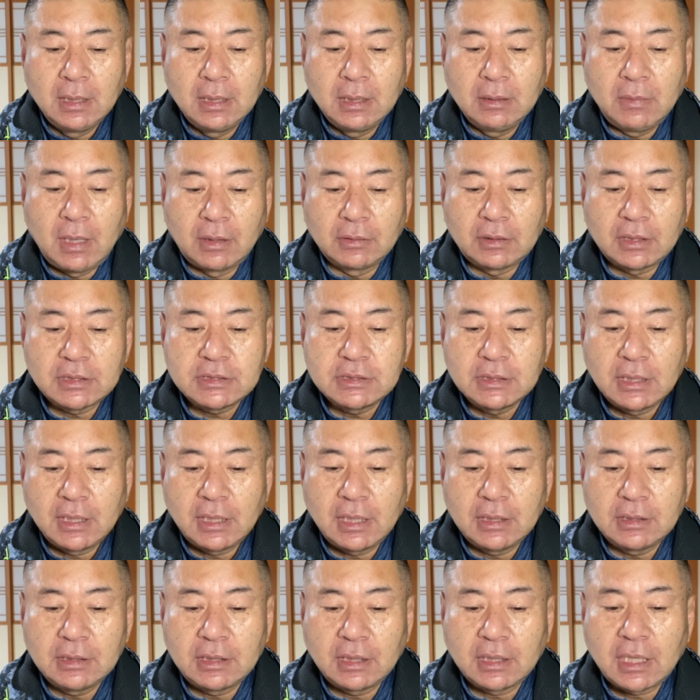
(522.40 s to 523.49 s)
まあ私の
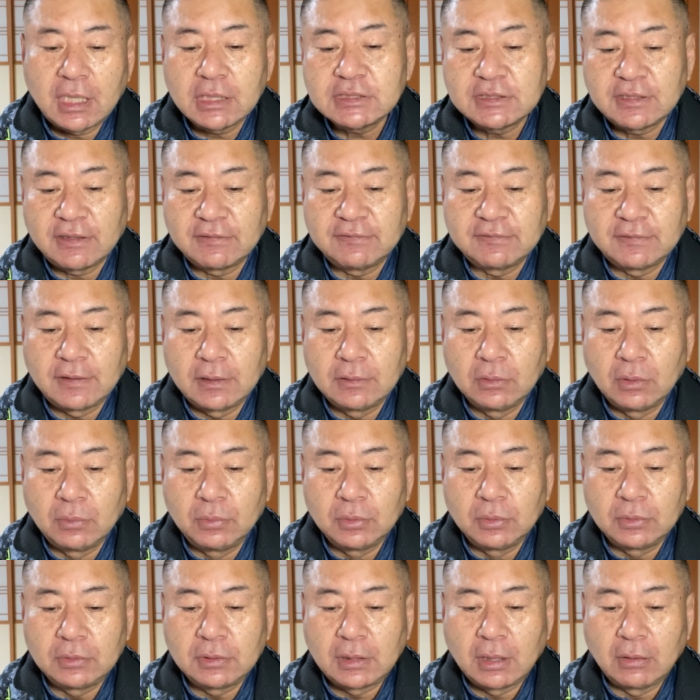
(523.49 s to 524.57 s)
選んだタスさんの
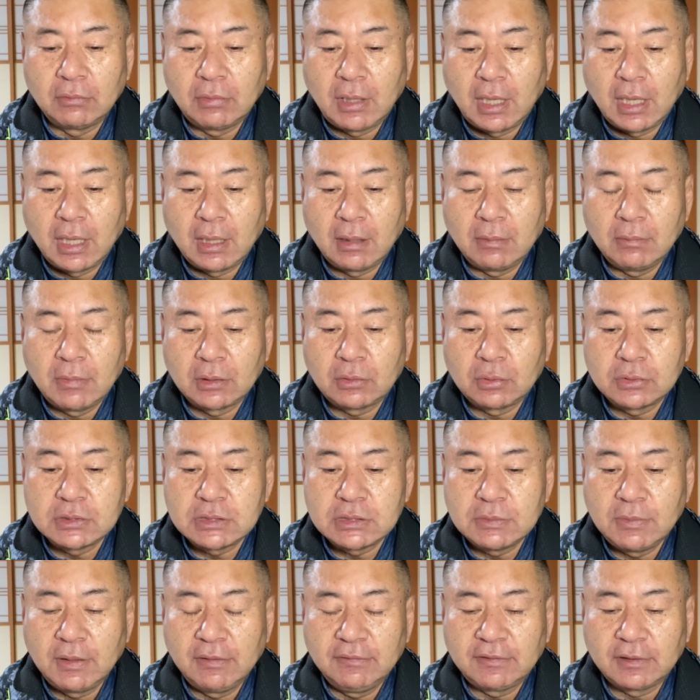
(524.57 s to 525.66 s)
物件は、まあ土
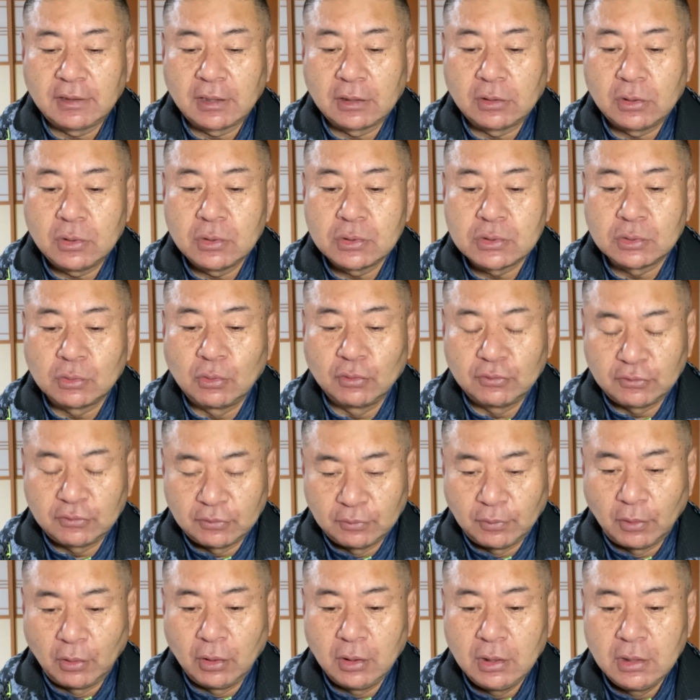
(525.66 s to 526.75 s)
地面積95
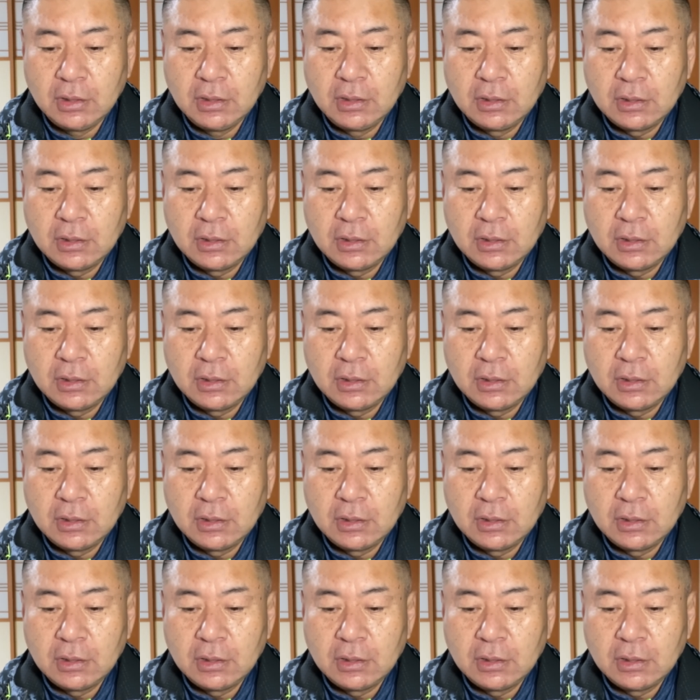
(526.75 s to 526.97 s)
坪、